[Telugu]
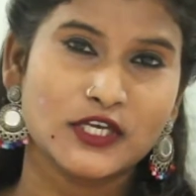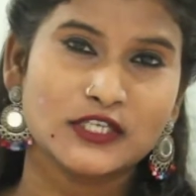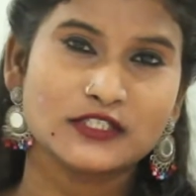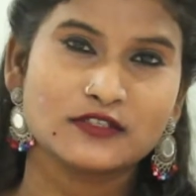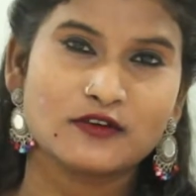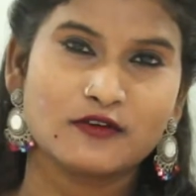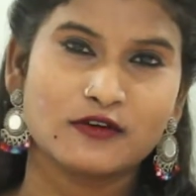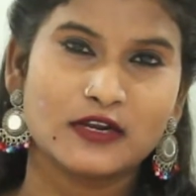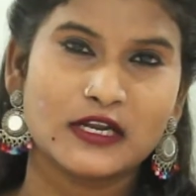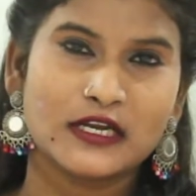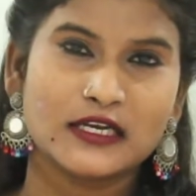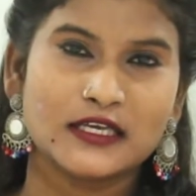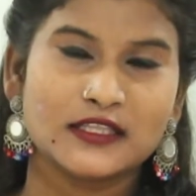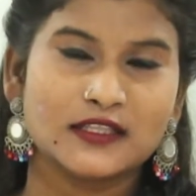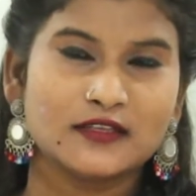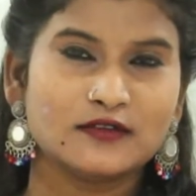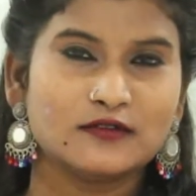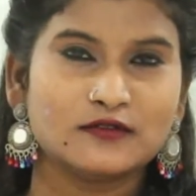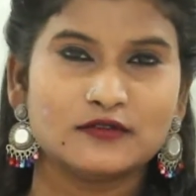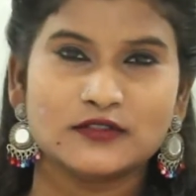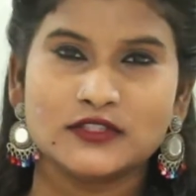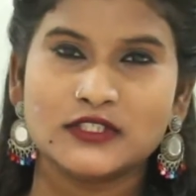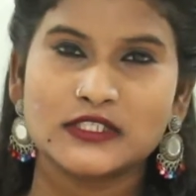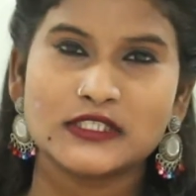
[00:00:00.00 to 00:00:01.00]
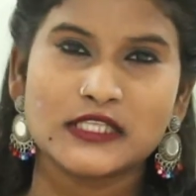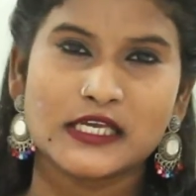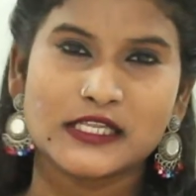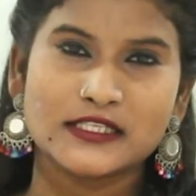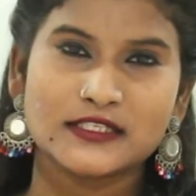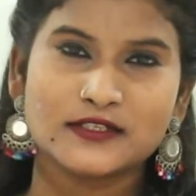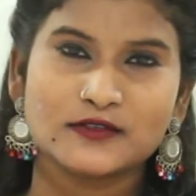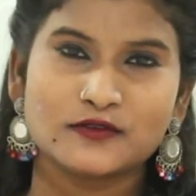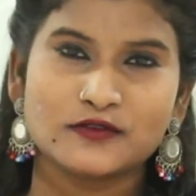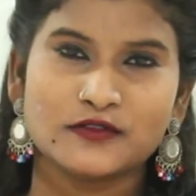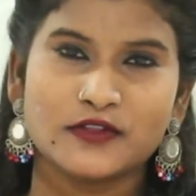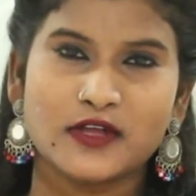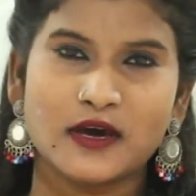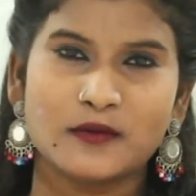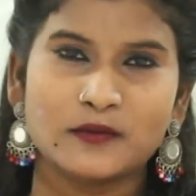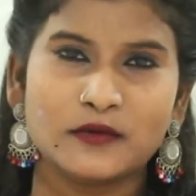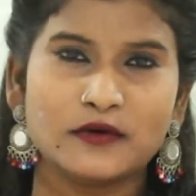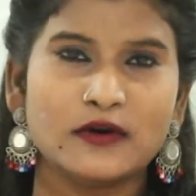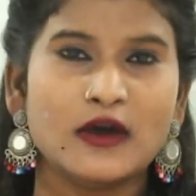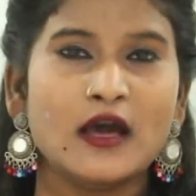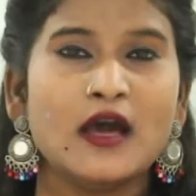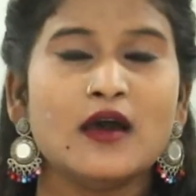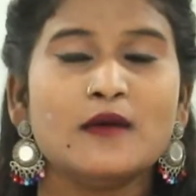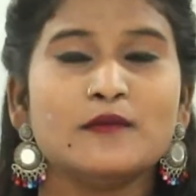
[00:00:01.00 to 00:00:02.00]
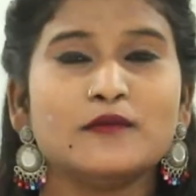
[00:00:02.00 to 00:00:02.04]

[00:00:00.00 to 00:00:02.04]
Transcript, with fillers: చేసుకోవాలనేది గురించి తెలుసుకుందాము